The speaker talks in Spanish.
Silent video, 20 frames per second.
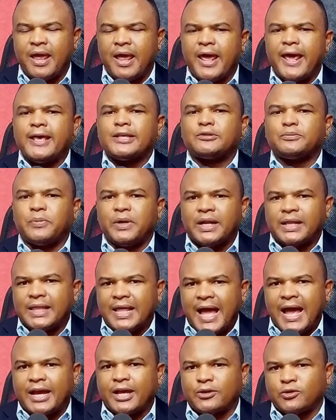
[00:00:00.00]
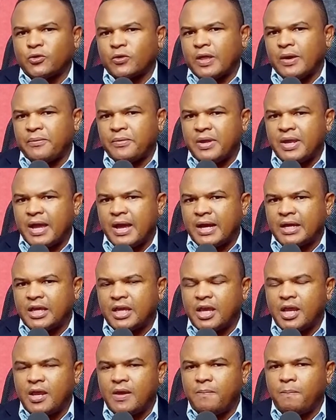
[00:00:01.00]
Es verdad que todavía
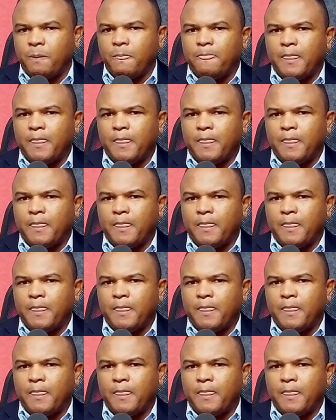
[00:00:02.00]
aquí